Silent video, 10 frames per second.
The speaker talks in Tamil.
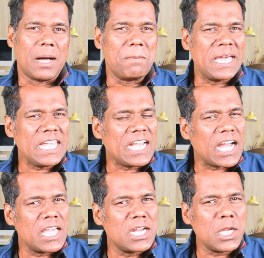
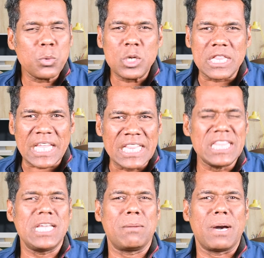அமெரிக்கா என்ற ஒரு
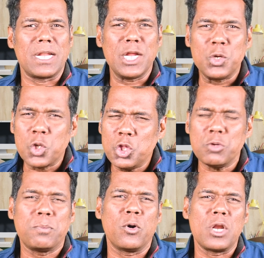தந்திரமான
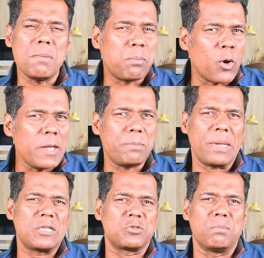நொந்து போன பொய்
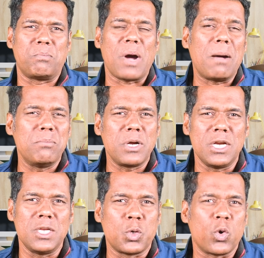பேசும்
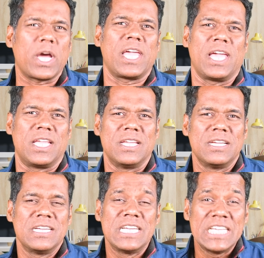பாம்புகளின் குகையை
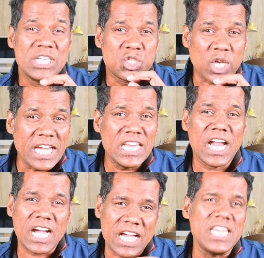
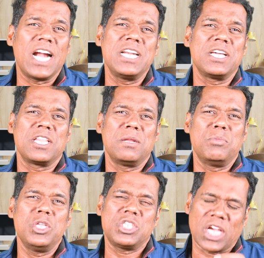சைனா கையாள்கிறது
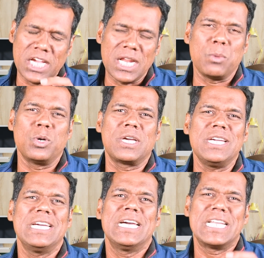என்பது
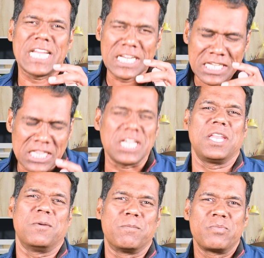சைனாவுக்கு நன்கு
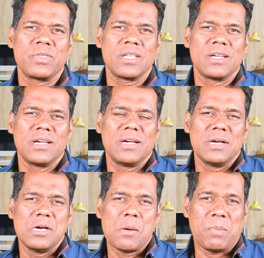தெரியும்
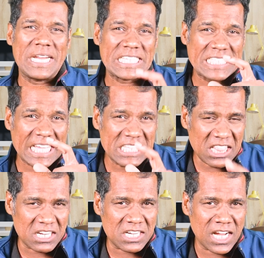பல சதி
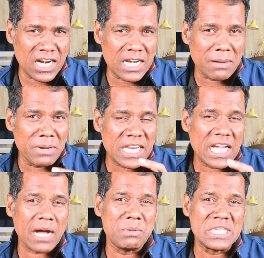திட்டங்கள்
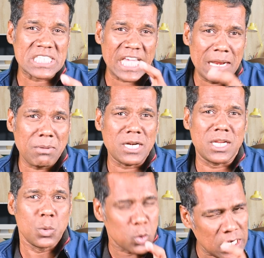அமெரிக்காவின்
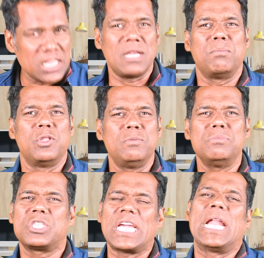செயல்பாட்டில் உள்ளது என்பதும்
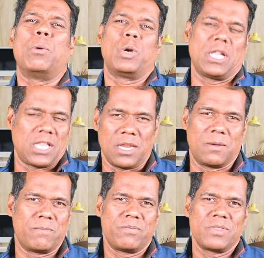சைனாவுக்கு
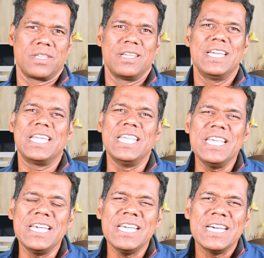தெரியும் இது